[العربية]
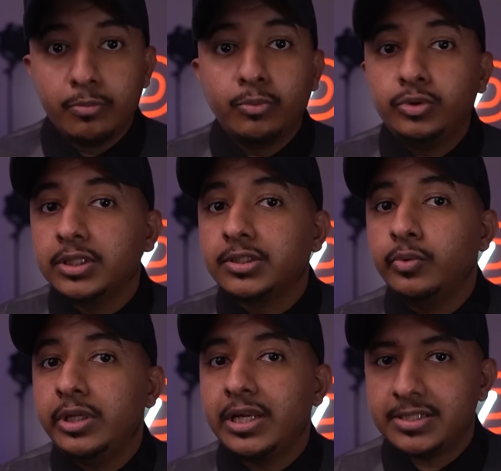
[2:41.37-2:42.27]
والمدة
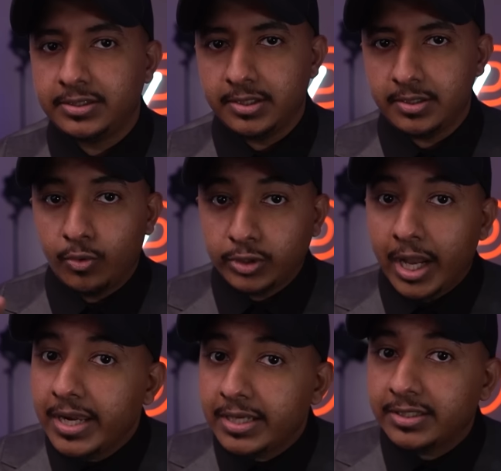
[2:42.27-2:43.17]
طويلة جدا
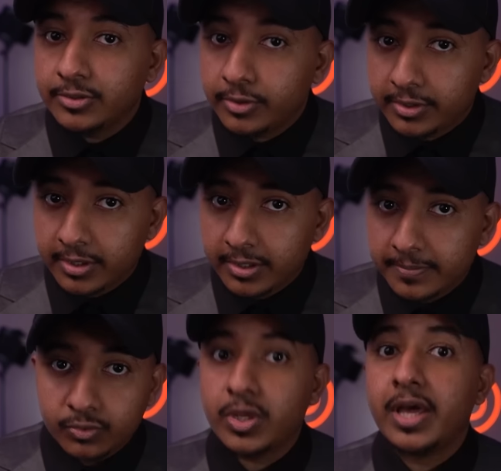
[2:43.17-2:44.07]
وتحللت الجثة
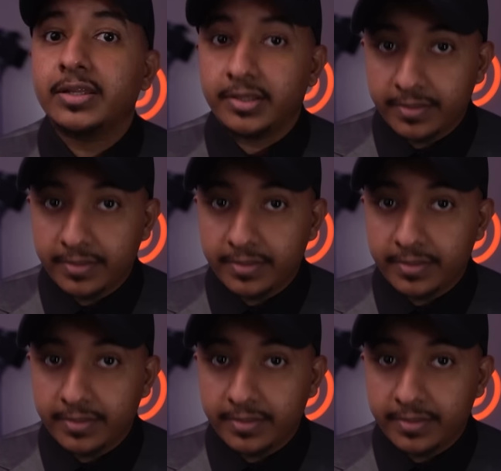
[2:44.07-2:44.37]
وصارت